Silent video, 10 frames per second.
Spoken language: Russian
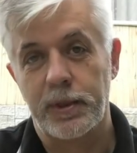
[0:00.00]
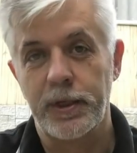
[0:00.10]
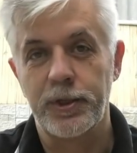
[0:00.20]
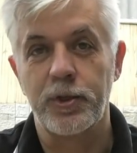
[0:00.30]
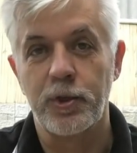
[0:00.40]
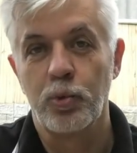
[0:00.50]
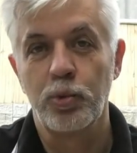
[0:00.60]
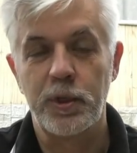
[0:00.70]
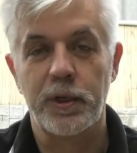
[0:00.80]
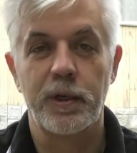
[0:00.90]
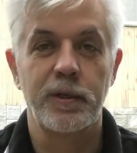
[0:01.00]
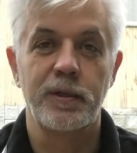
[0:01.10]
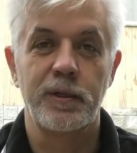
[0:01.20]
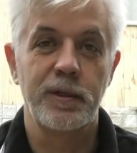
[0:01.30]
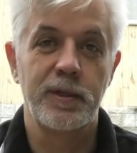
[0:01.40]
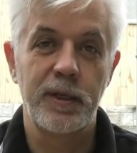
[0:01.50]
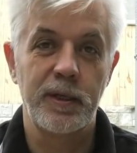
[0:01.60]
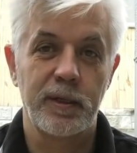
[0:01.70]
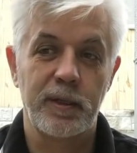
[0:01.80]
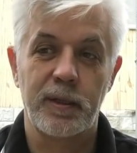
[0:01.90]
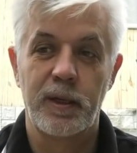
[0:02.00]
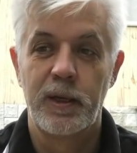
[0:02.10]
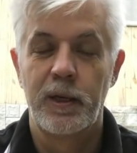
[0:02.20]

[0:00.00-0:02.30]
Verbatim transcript: это, конечно, не русская и не идея, это